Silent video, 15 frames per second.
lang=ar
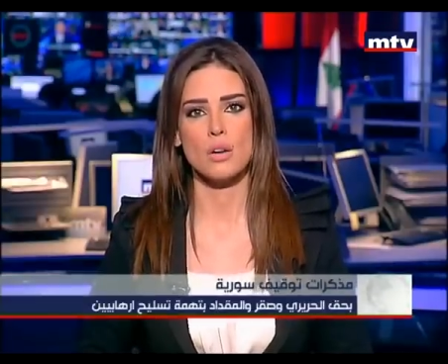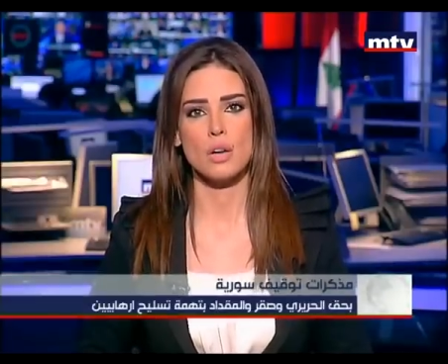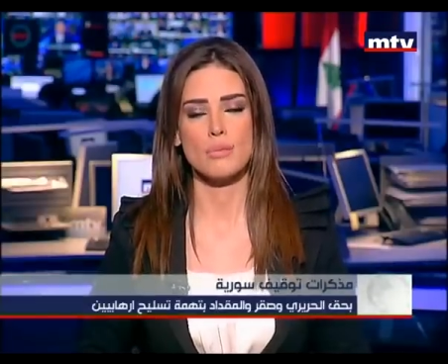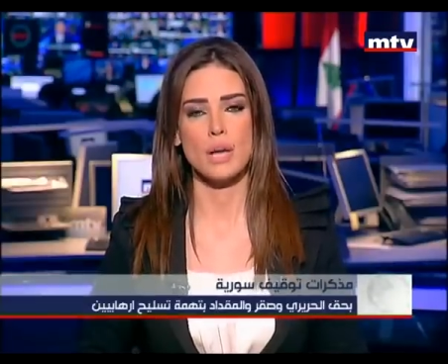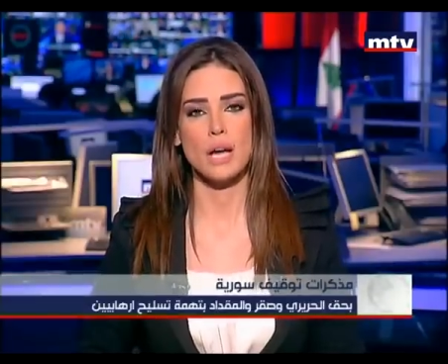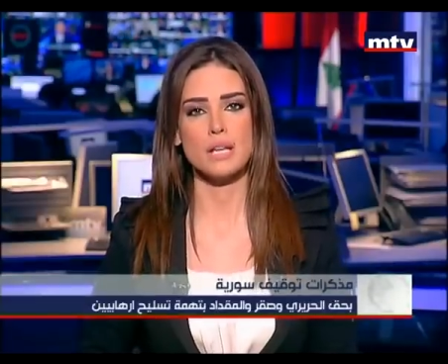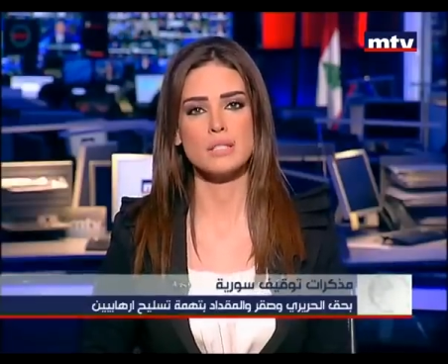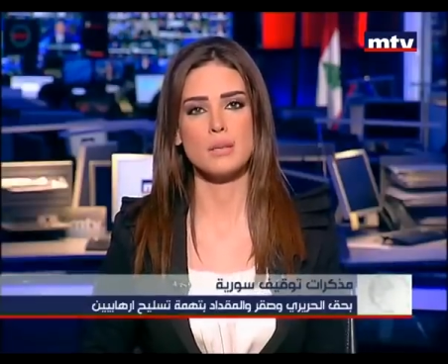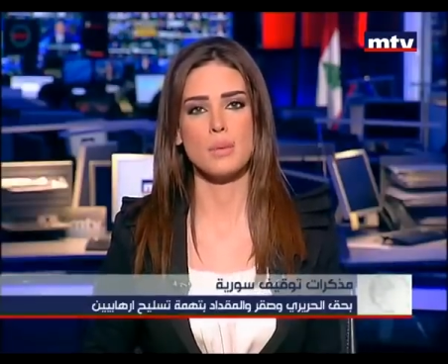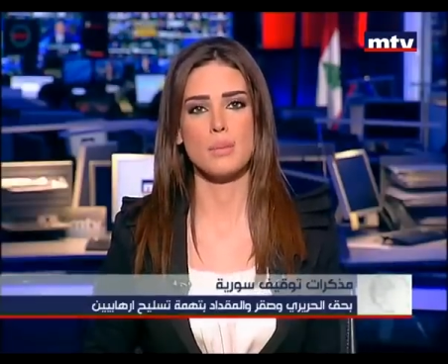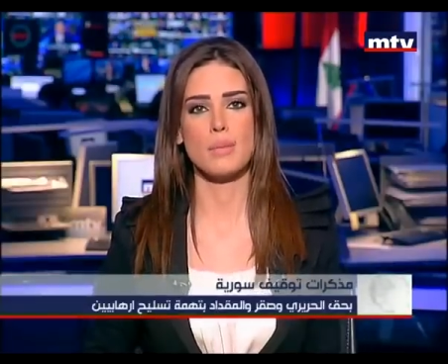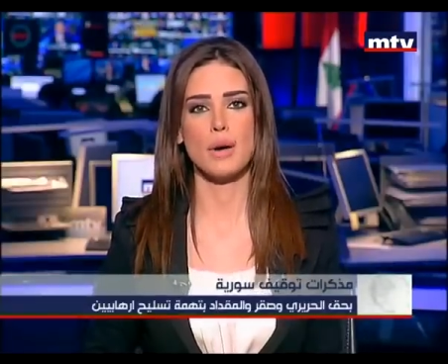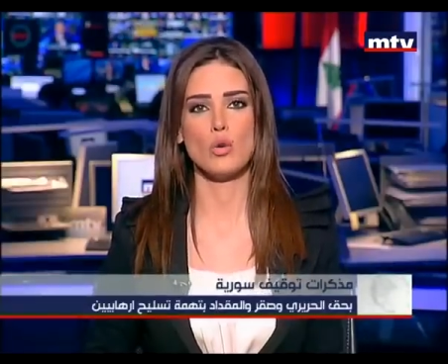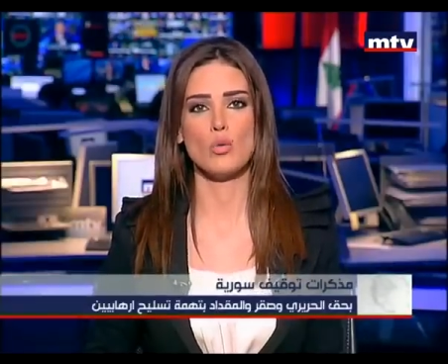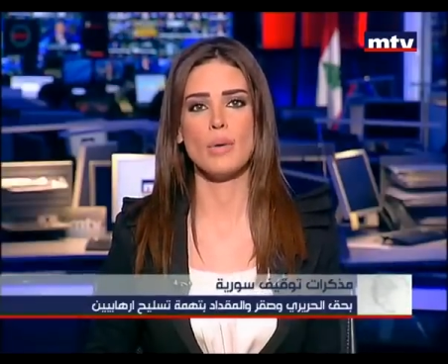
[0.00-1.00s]
وبحسب
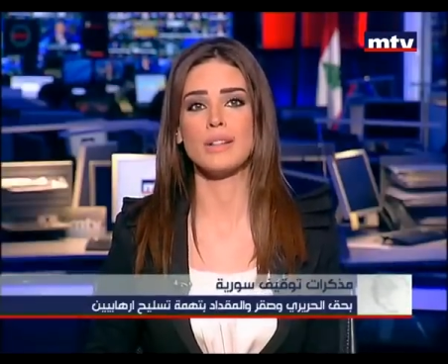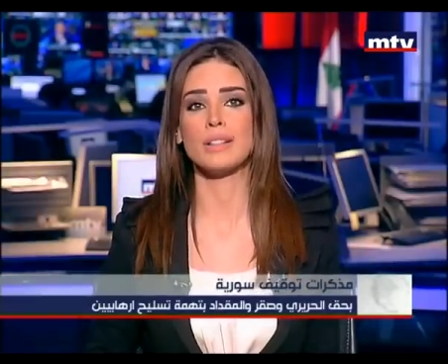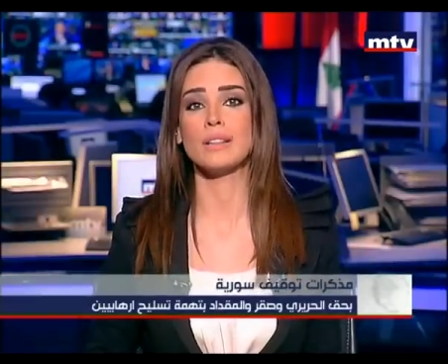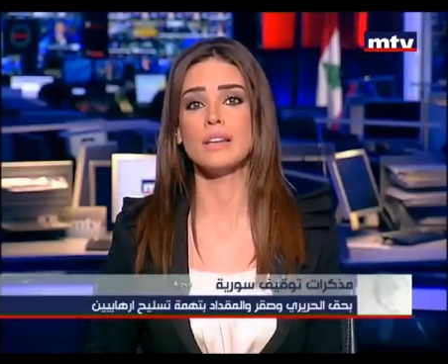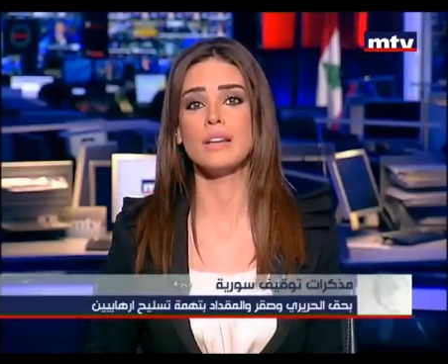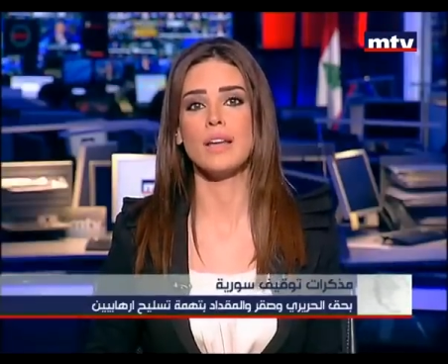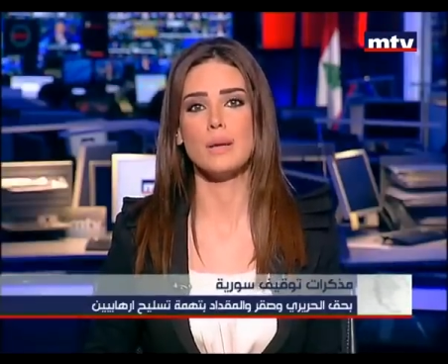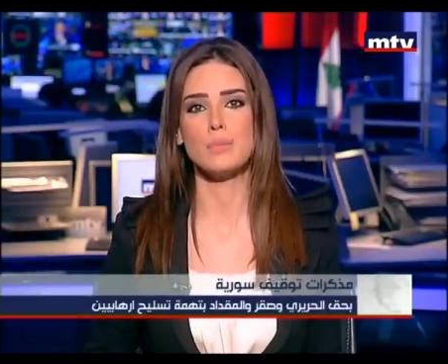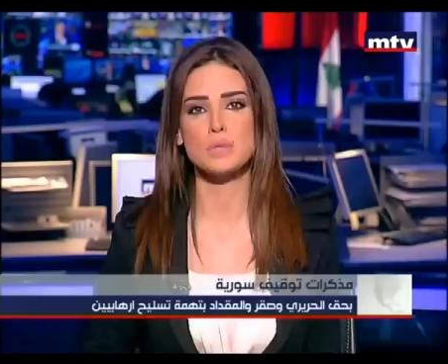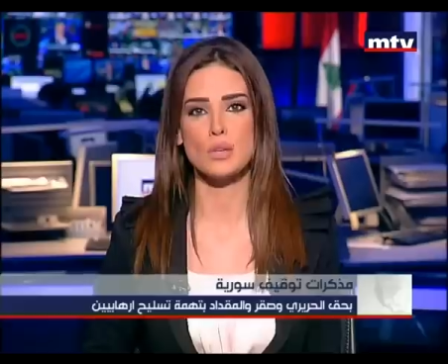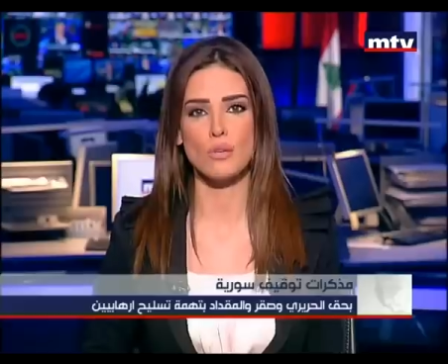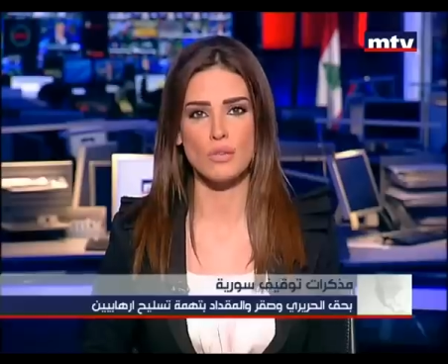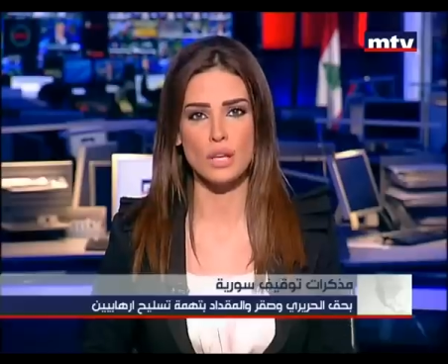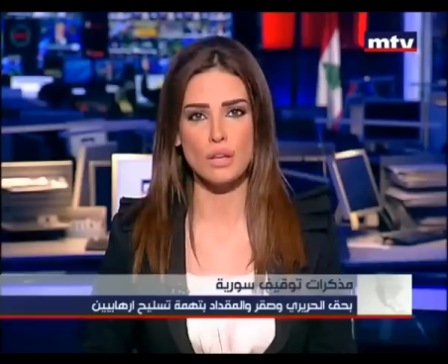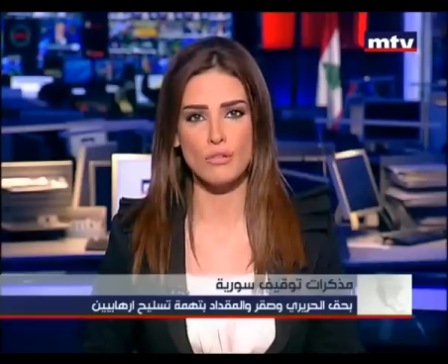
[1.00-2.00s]
معلومات للأم
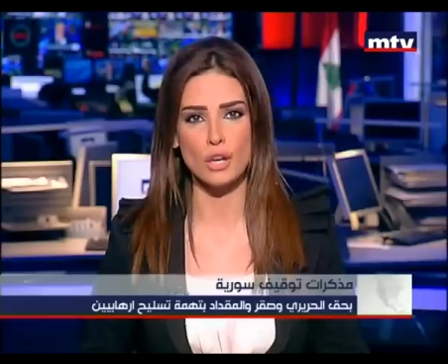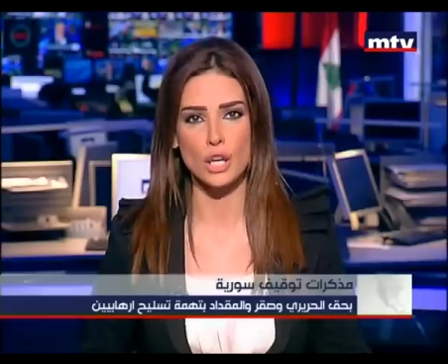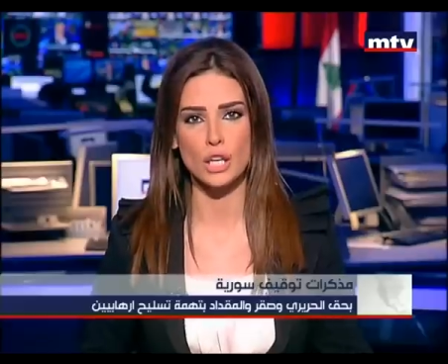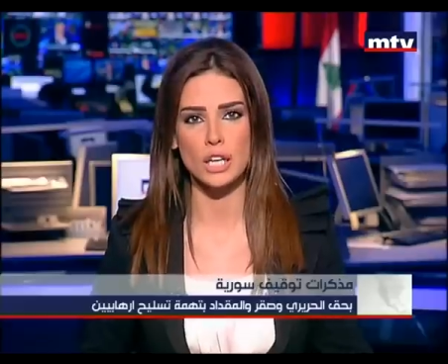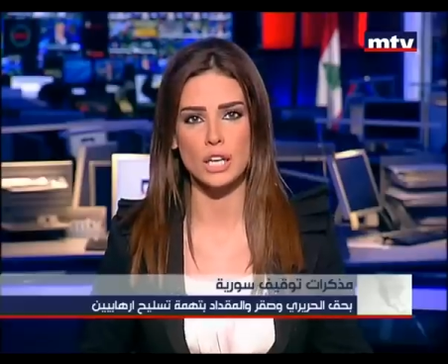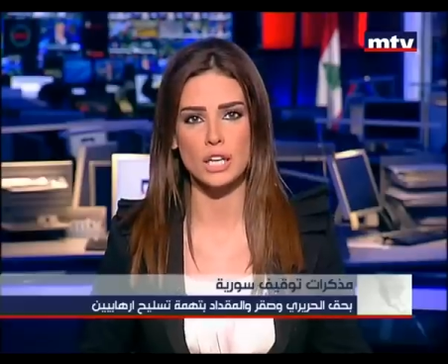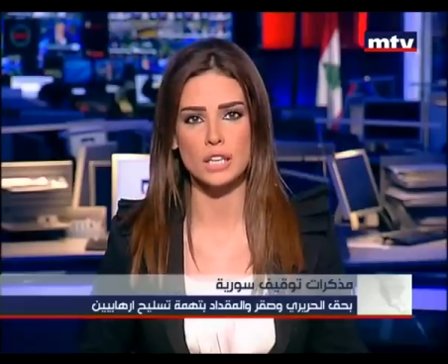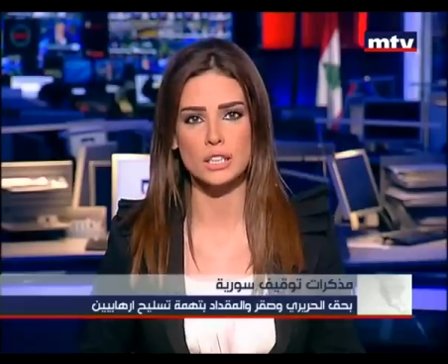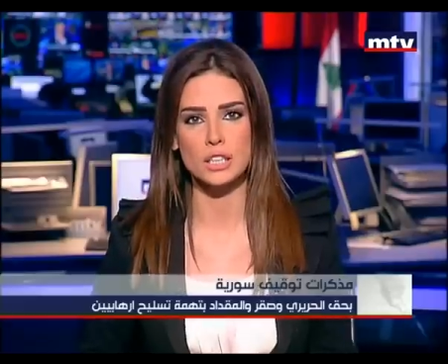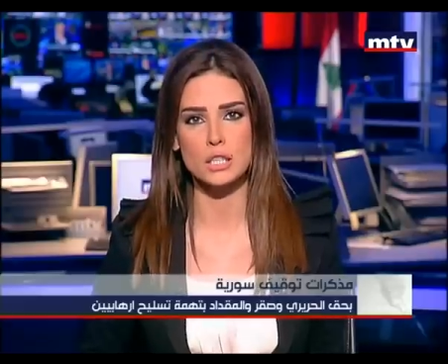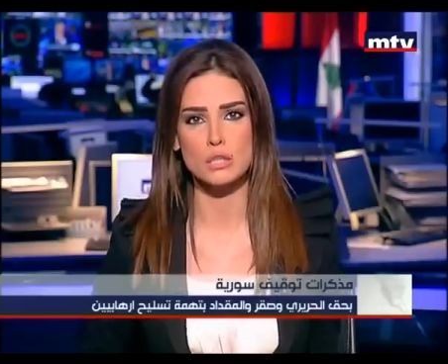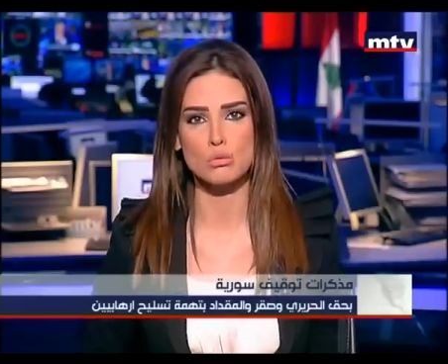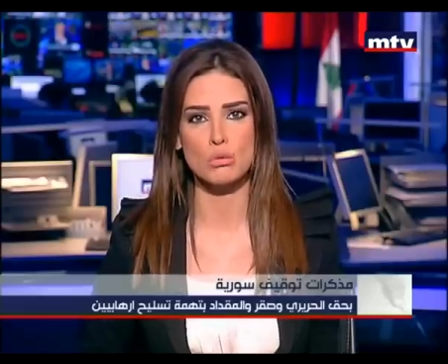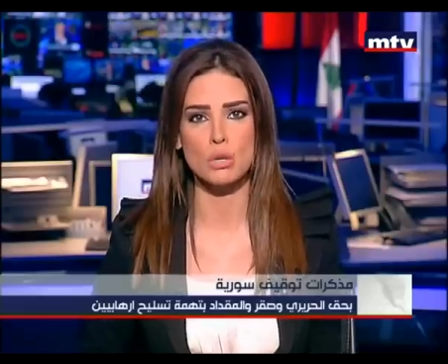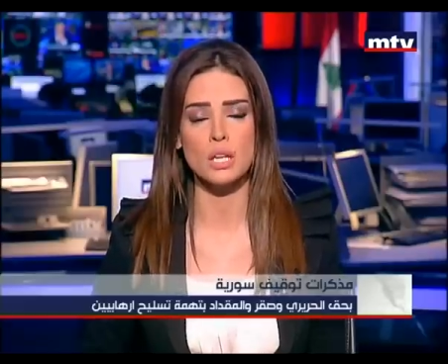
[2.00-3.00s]
تي في فإن
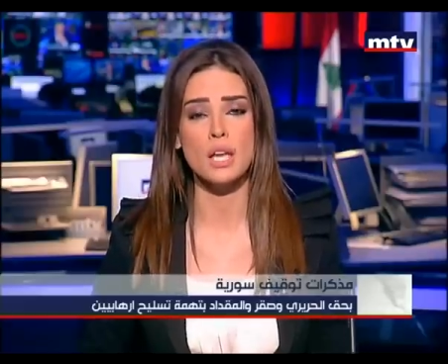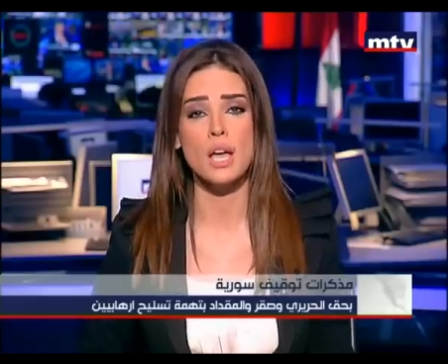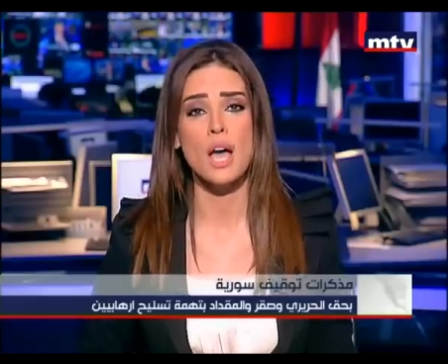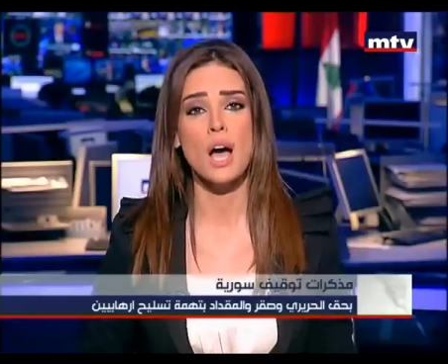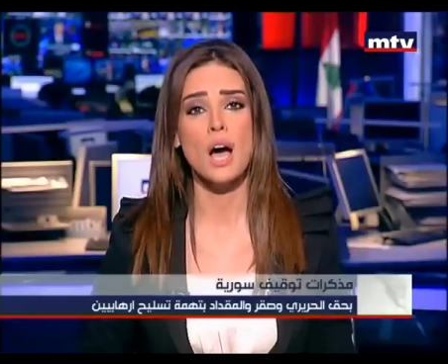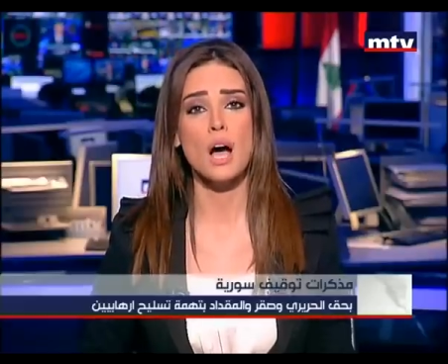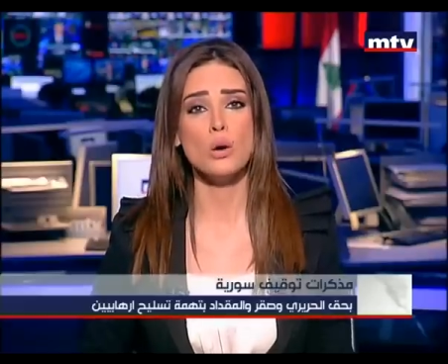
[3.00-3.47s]
القضاء السوري